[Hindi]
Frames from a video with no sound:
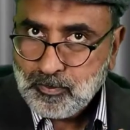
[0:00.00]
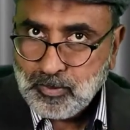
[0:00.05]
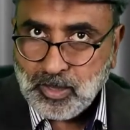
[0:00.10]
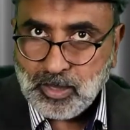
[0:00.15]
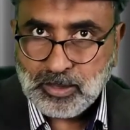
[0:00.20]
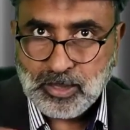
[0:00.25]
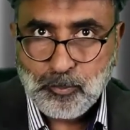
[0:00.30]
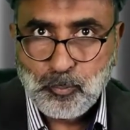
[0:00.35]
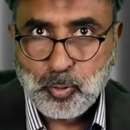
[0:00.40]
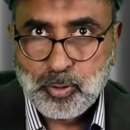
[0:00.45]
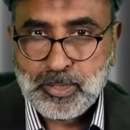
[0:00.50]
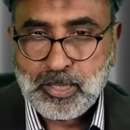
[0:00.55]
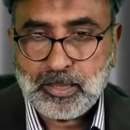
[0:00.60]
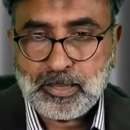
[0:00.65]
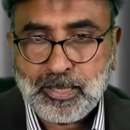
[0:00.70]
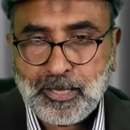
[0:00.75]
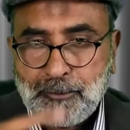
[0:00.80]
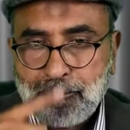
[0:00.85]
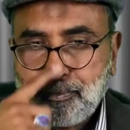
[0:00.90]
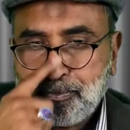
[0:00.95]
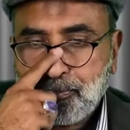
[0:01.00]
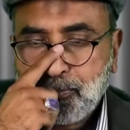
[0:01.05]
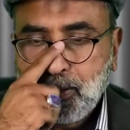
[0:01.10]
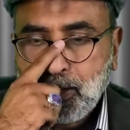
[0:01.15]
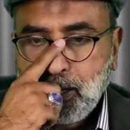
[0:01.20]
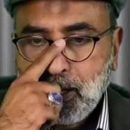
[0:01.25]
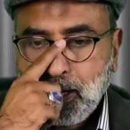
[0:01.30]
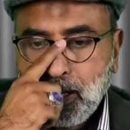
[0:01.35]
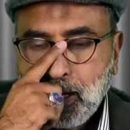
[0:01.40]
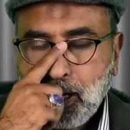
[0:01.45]
ख़त्म हो जाता है
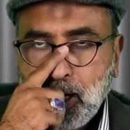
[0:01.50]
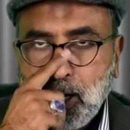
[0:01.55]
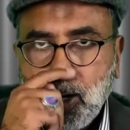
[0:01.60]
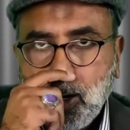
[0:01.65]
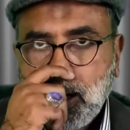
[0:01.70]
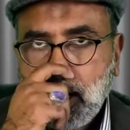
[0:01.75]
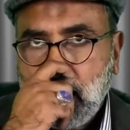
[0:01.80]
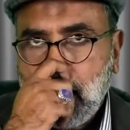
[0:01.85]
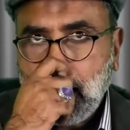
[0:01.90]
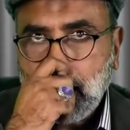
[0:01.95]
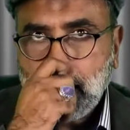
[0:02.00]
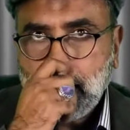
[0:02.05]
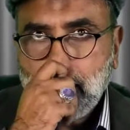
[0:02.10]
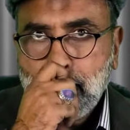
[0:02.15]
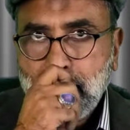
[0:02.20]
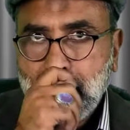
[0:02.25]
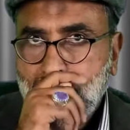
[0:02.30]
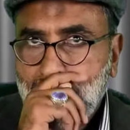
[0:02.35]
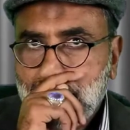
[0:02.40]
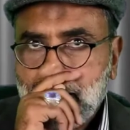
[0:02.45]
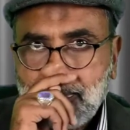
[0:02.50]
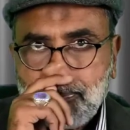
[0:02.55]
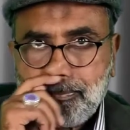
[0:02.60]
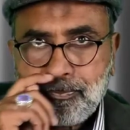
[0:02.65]
और आखिर में